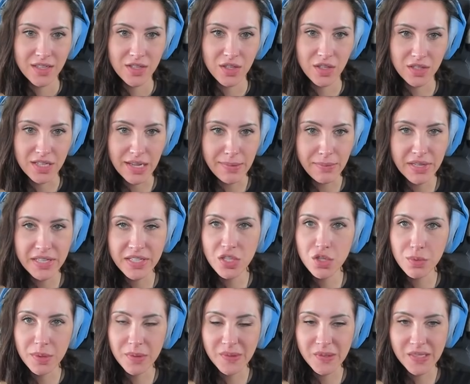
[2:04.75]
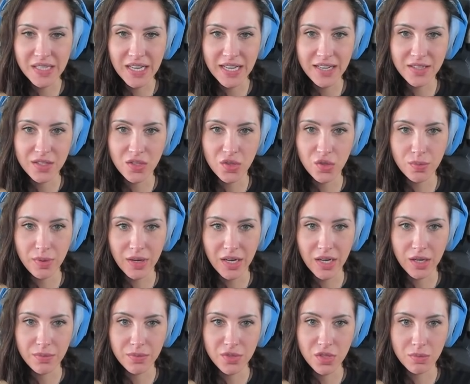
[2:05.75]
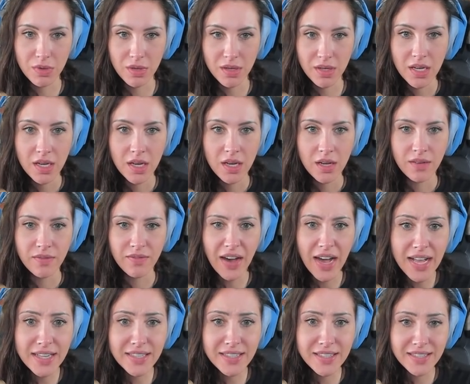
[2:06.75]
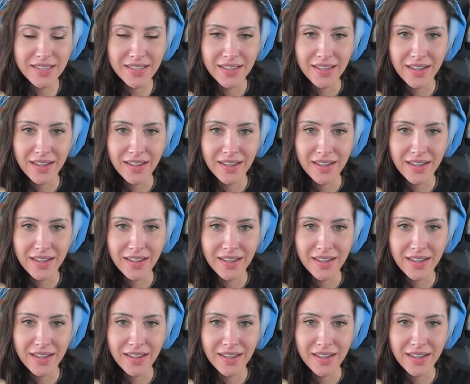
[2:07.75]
So, Dumplings sind übrigens das Leckerste überhaupt. So, Was?